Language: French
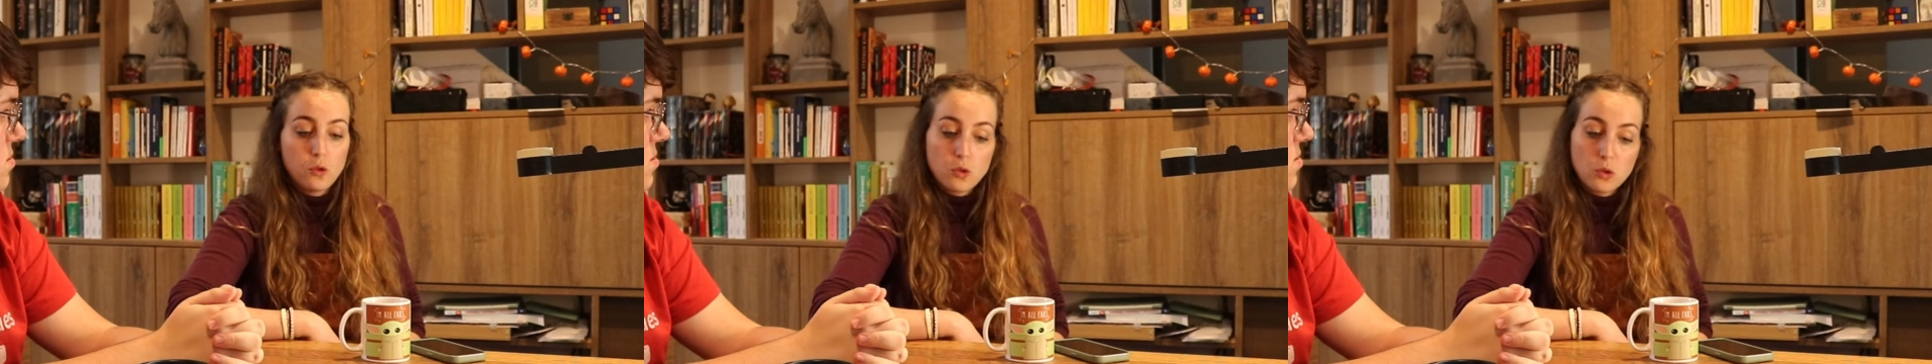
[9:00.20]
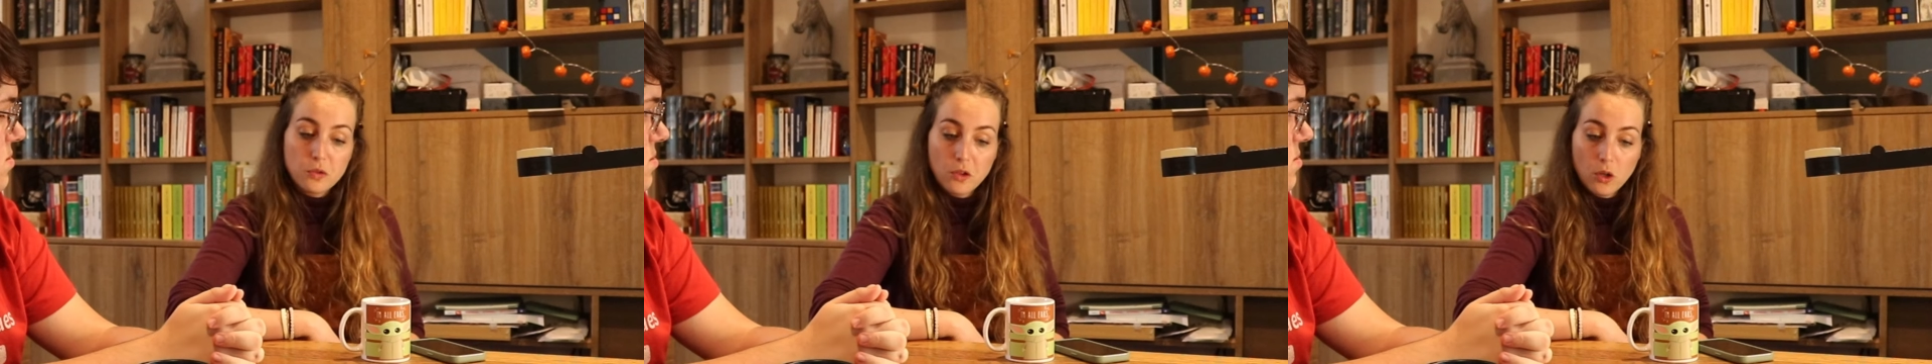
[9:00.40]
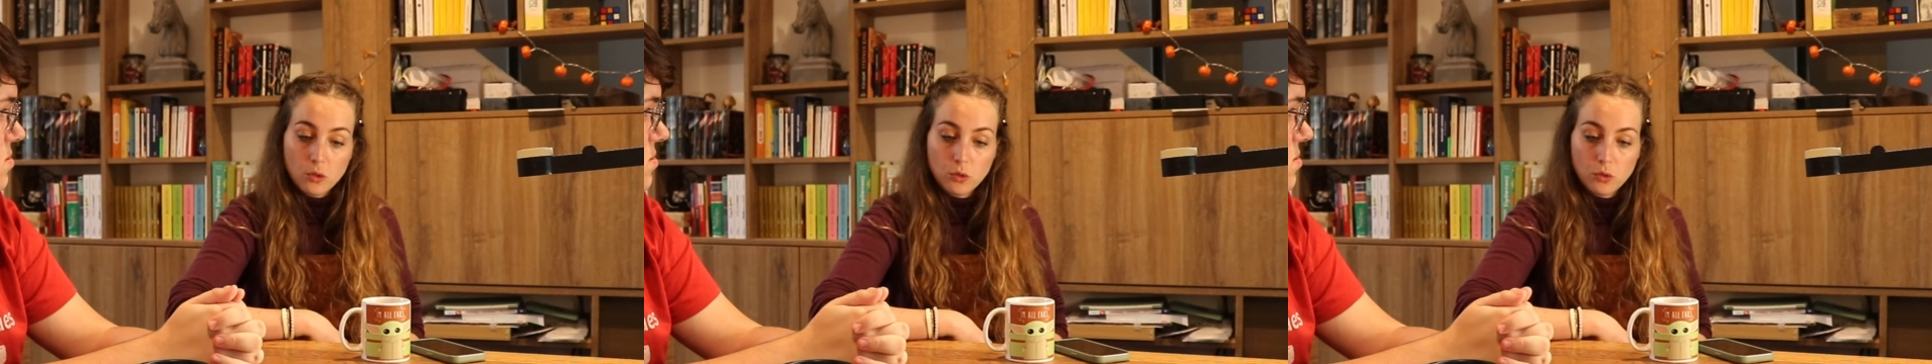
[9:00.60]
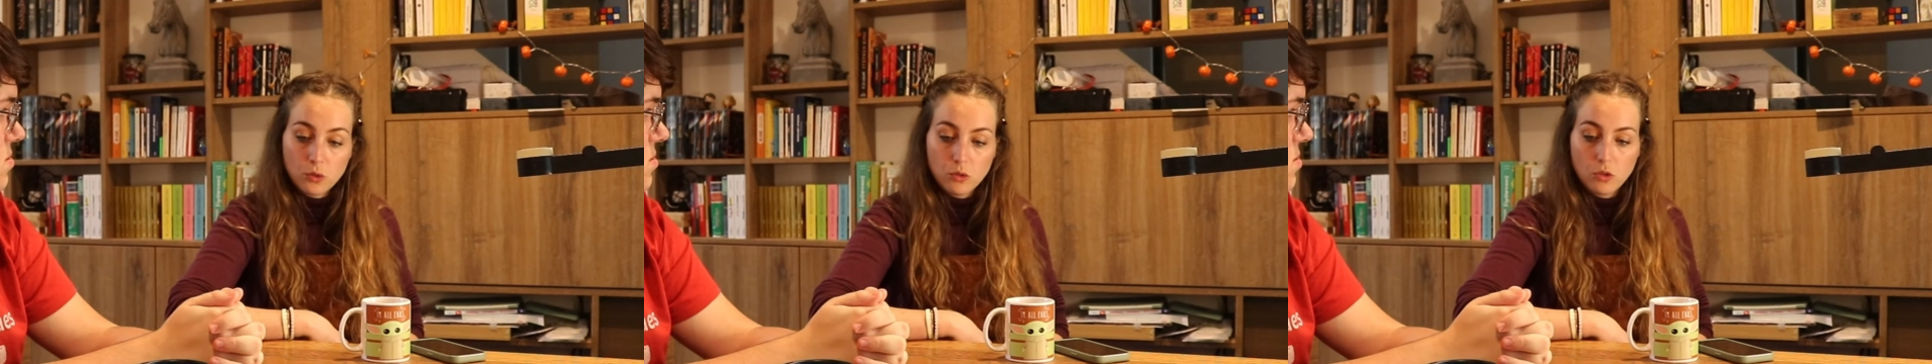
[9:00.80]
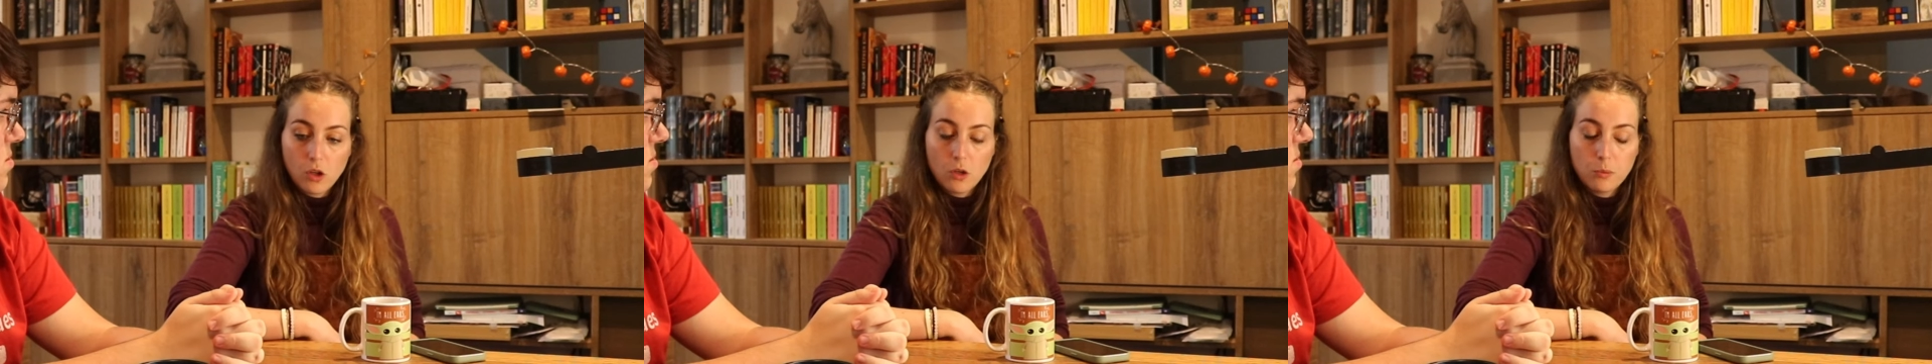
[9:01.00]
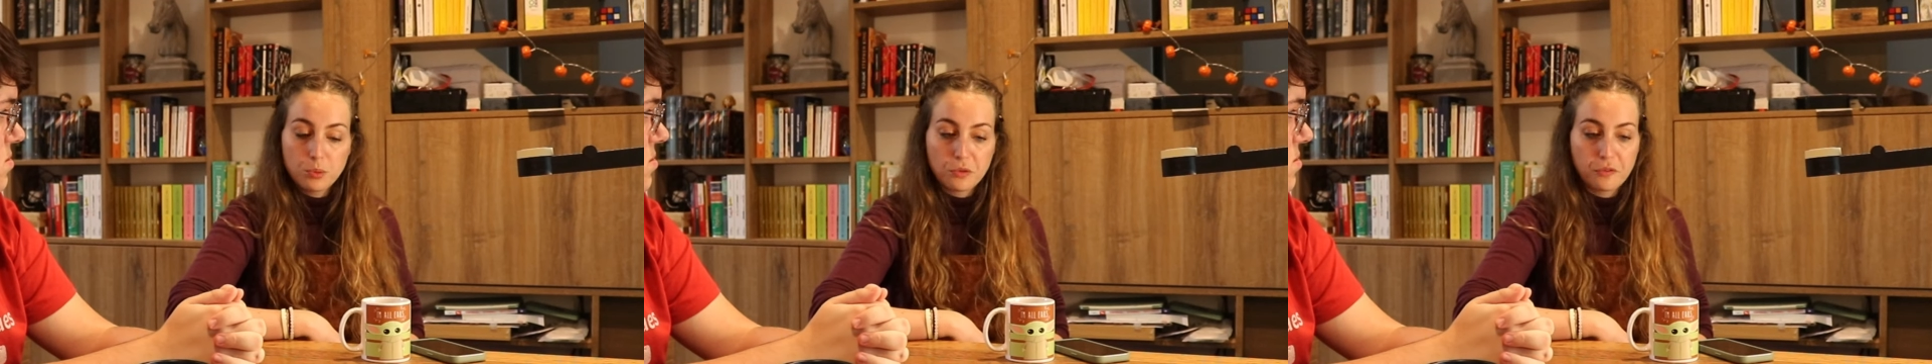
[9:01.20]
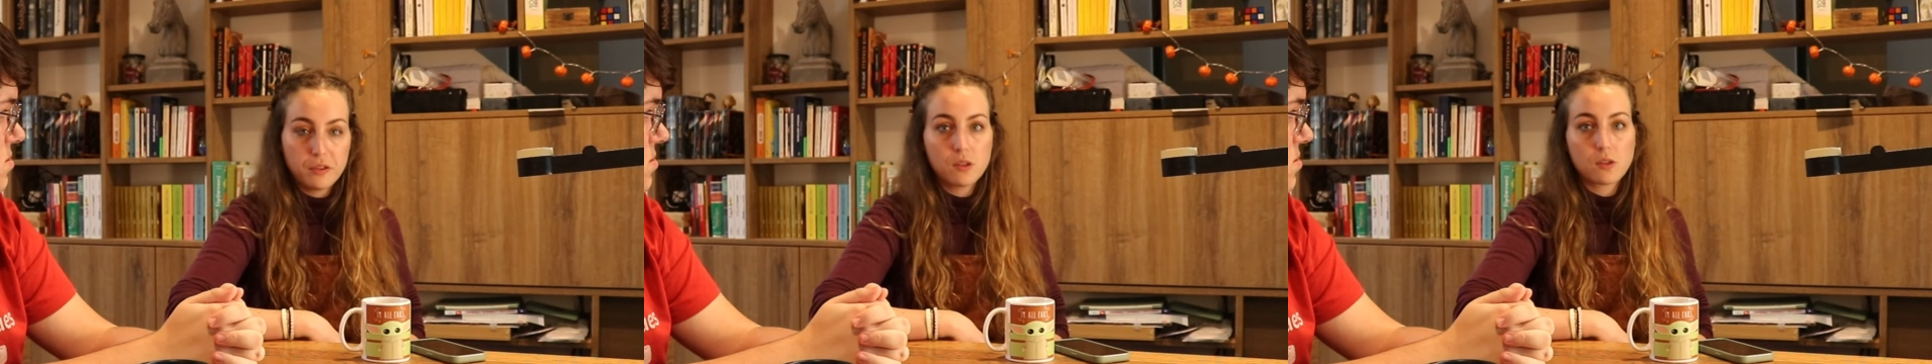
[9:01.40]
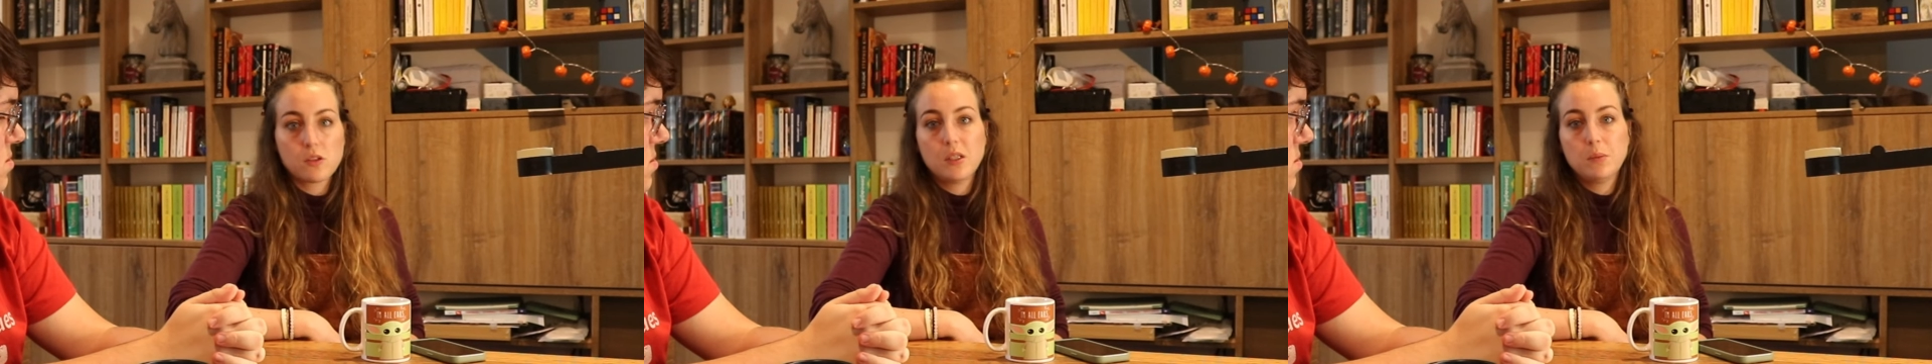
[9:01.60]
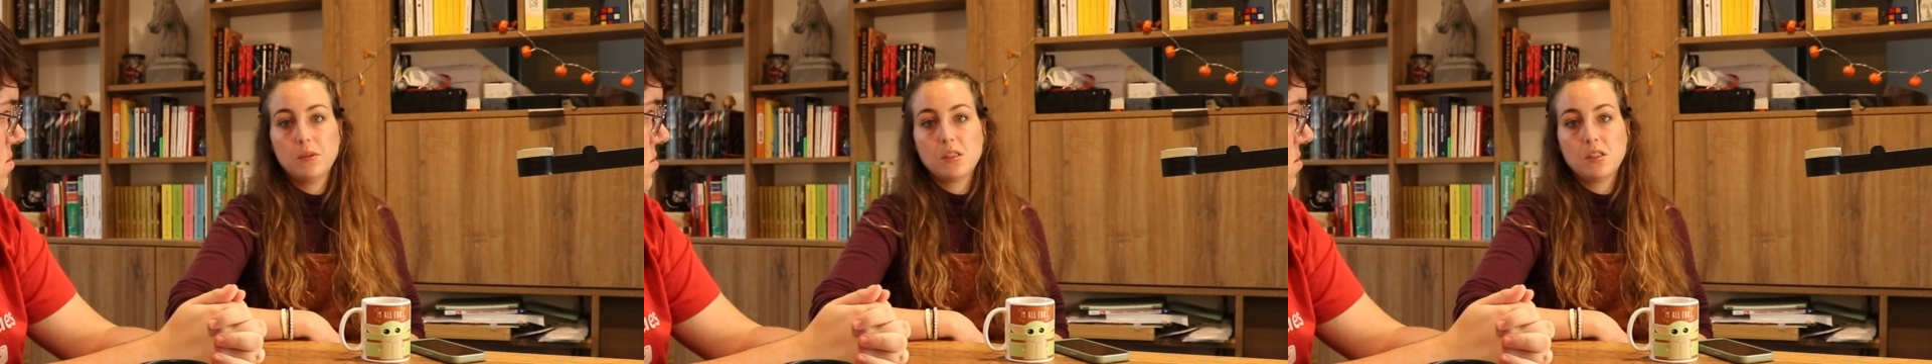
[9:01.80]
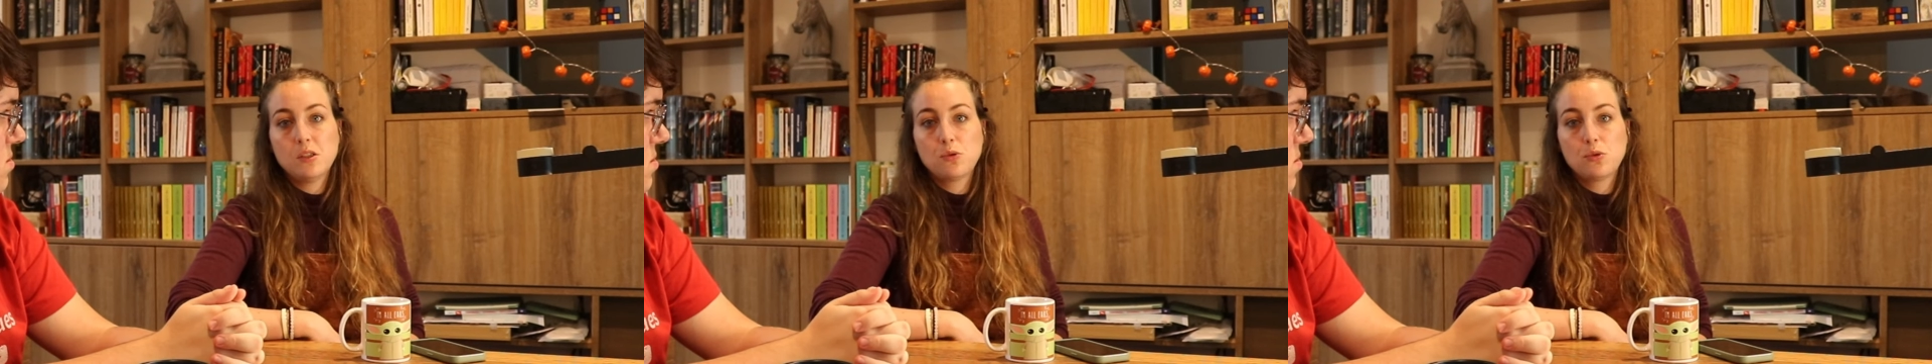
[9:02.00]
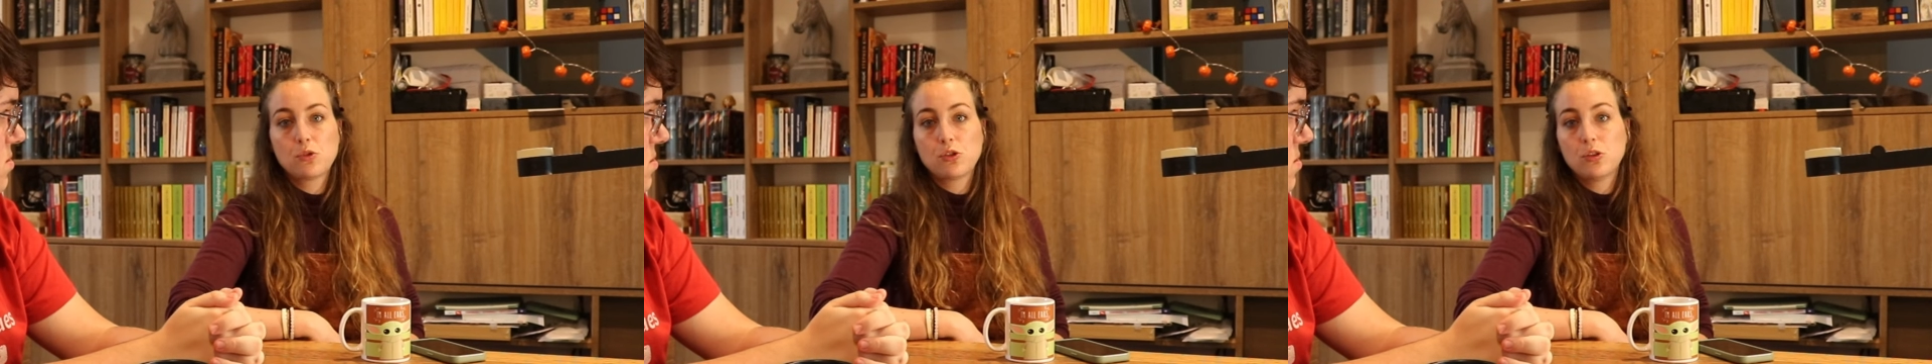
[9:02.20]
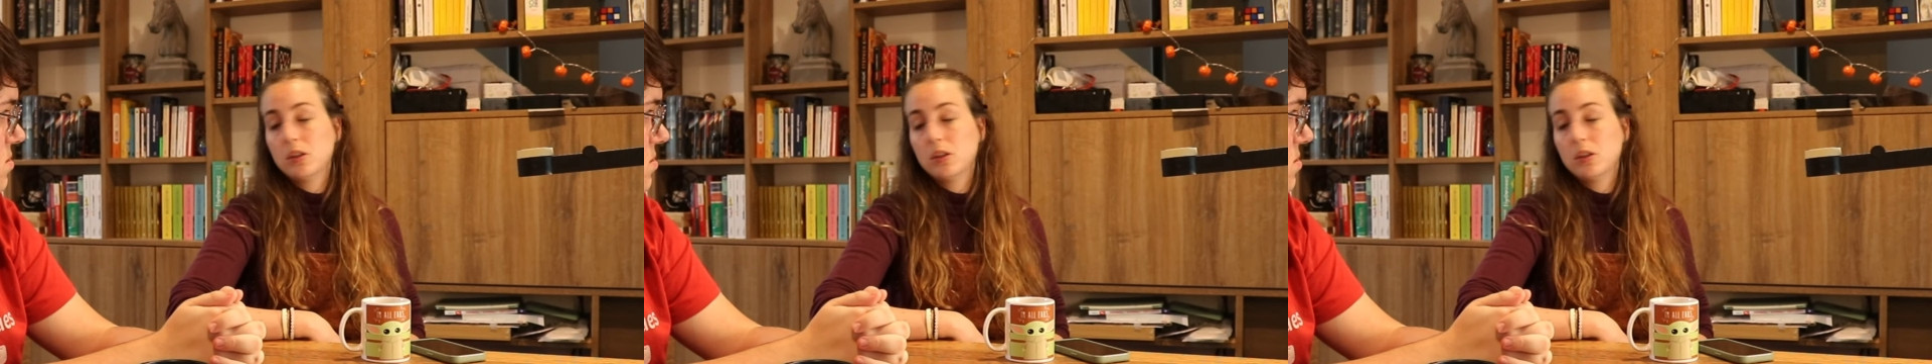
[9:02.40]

Sauf qu'entre temps, pour financer mes études,